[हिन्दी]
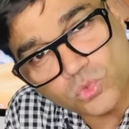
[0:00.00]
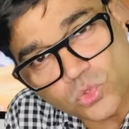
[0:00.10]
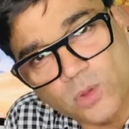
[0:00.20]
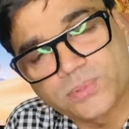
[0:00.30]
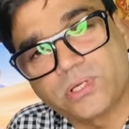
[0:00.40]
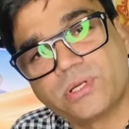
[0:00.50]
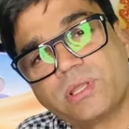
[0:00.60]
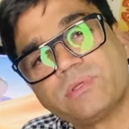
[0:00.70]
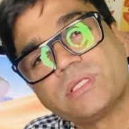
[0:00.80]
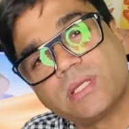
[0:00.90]
उस ऑब्स्ट्रक्शन
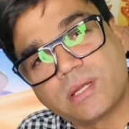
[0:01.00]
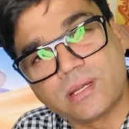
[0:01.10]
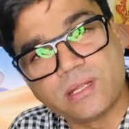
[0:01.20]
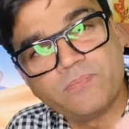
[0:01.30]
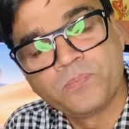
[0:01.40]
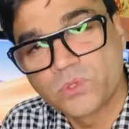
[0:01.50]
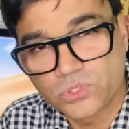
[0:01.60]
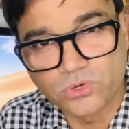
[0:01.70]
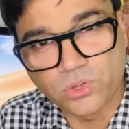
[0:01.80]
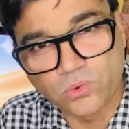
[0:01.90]
की वजह से किडनी
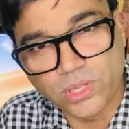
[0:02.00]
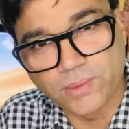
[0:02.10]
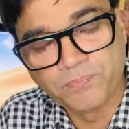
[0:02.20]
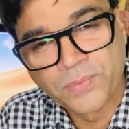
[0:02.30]
छोटी हो गई है